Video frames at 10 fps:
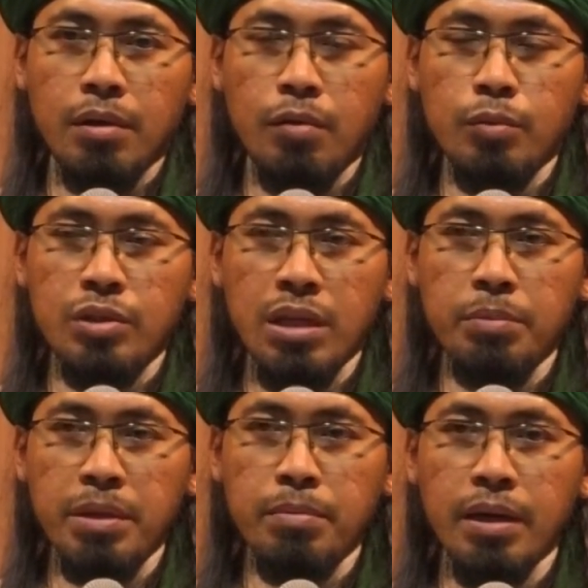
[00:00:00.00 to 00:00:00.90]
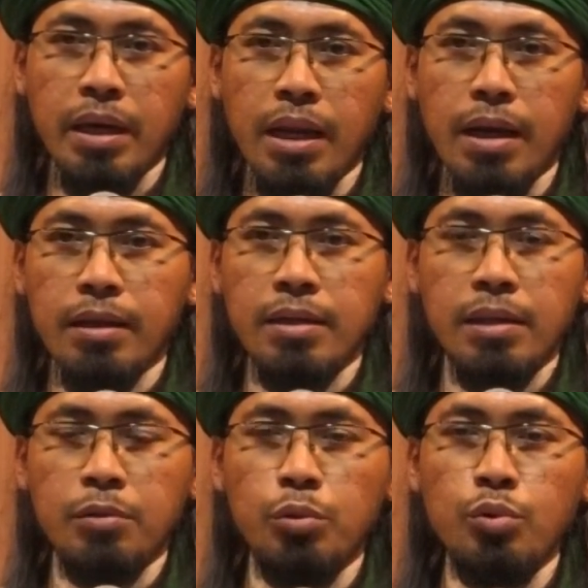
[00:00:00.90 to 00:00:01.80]
kaum muslimin mengelak
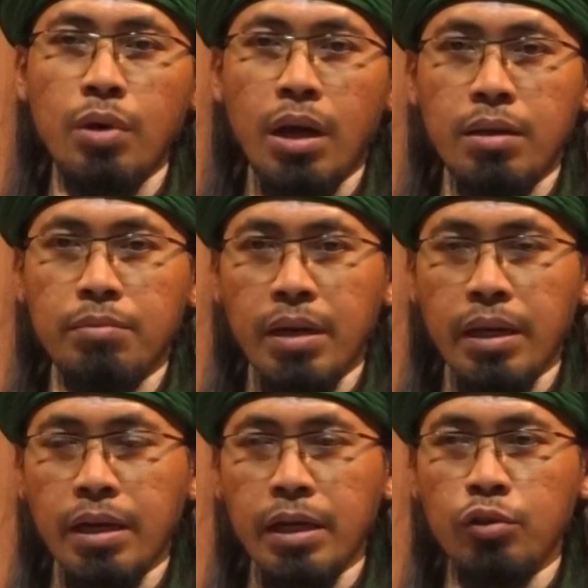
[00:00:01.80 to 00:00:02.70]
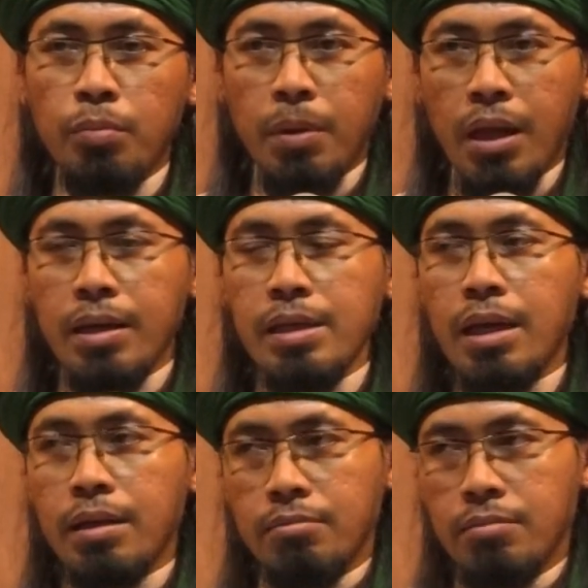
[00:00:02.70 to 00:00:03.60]
dengan tuduhan mereka itu
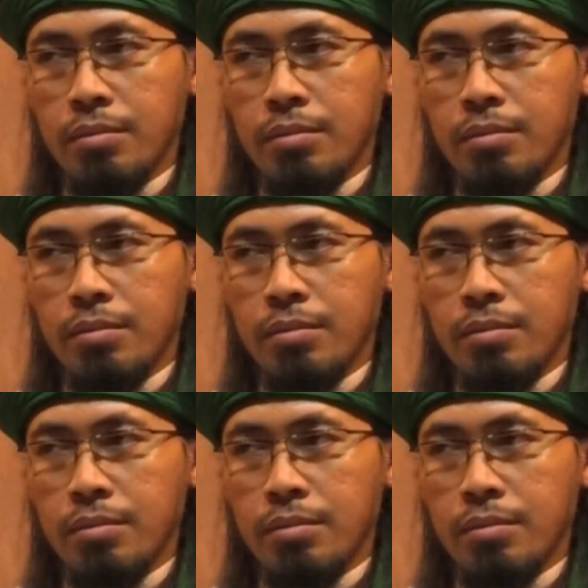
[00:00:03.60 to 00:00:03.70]
pelarian